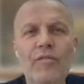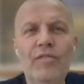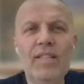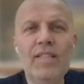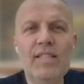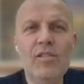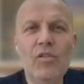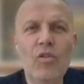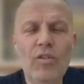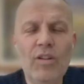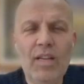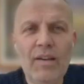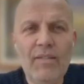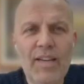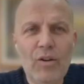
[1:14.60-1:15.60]
infezioni
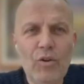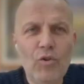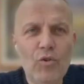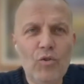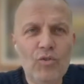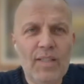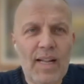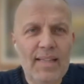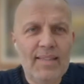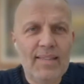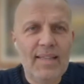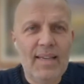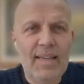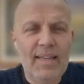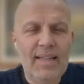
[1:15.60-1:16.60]
che vengono
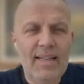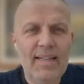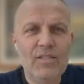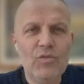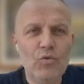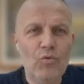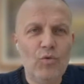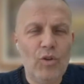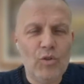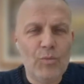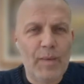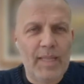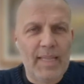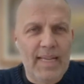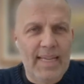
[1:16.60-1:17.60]
contratte nelle strutture
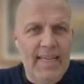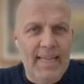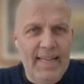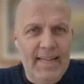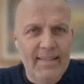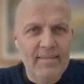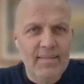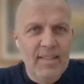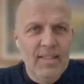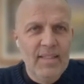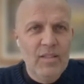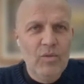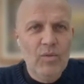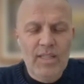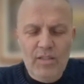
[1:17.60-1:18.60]
ospedaliere,
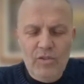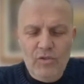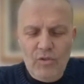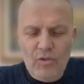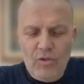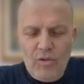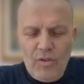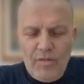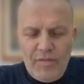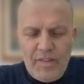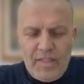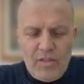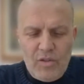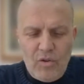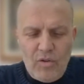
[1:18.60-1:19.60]
quindi sono
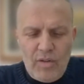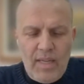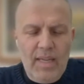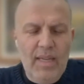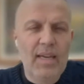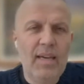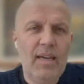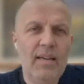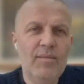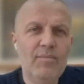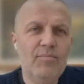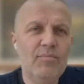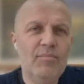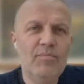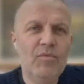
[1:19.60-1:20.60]
infezioni che
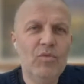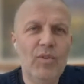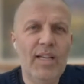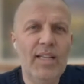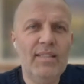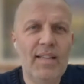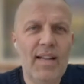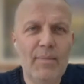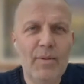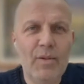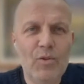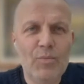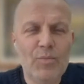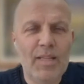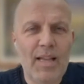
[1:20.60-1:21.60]
noi entriamo in
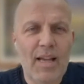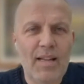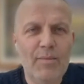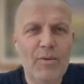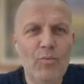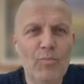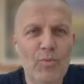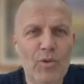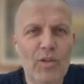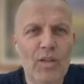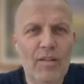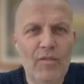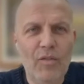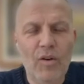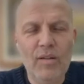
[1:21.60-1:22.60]
ospedale per un
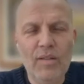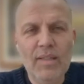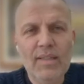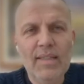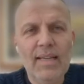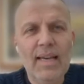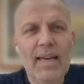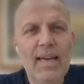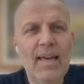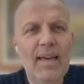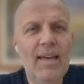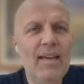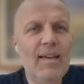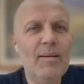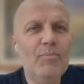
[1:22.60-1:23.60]
motivo
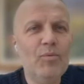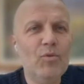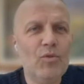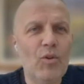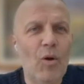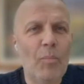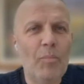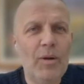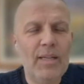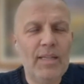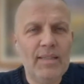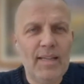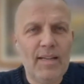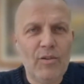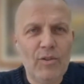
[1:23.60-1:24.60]
e purtroppo
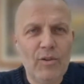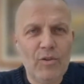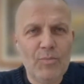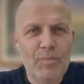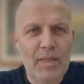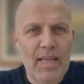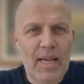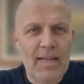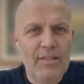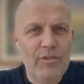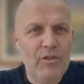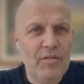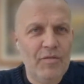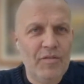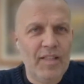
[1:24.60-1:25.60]
all'interno dell'ospedale
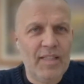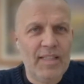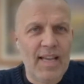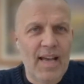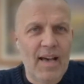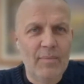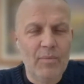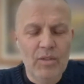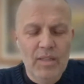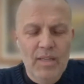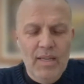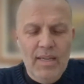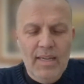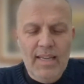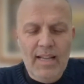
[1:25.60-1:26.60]
ci infettiamo.
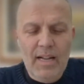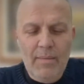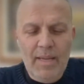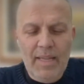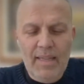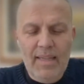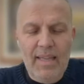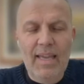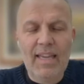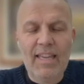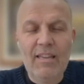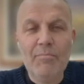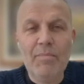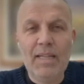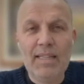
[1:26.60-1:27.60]
Chiaramente
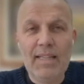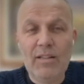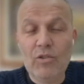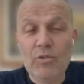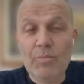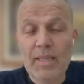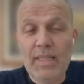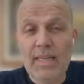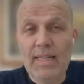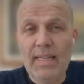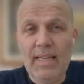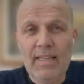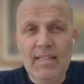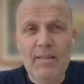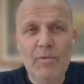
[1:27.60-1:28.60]
i batteri
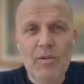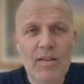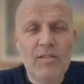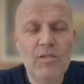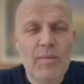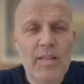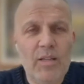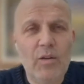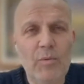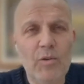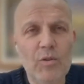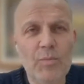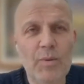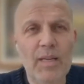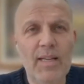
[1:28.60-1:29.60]
ospedalieri, poi casomai dopo
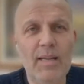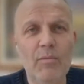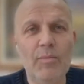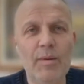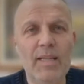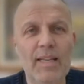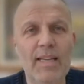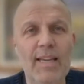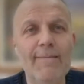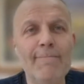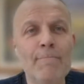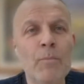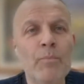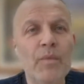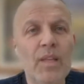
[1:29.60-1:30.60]
lo spiegheremo perché,
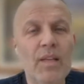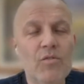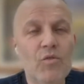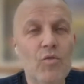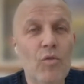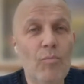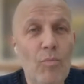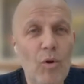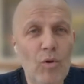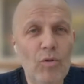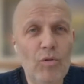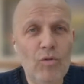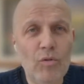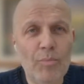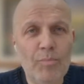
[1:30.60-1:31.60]
sono
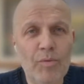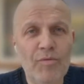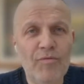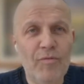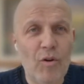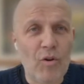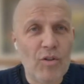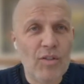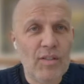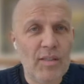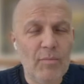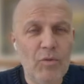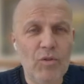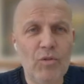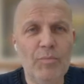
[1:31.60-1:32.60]
molto più
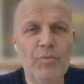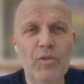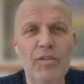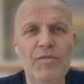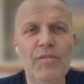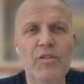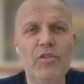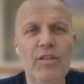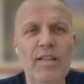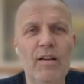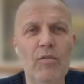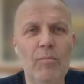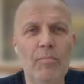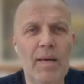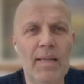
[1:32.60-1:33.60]
forti e molto più difficili
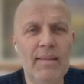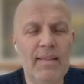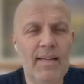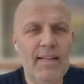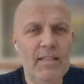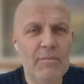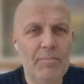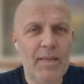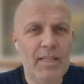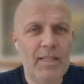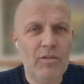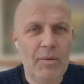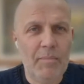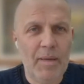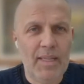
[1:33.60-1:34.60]
da combattere
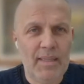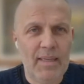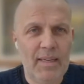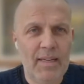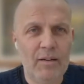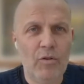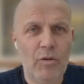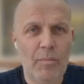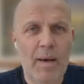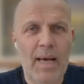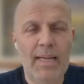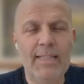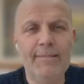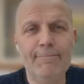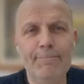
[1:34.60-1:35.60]
rispetto ai batteri
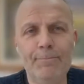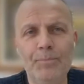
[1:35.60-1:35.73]
normali.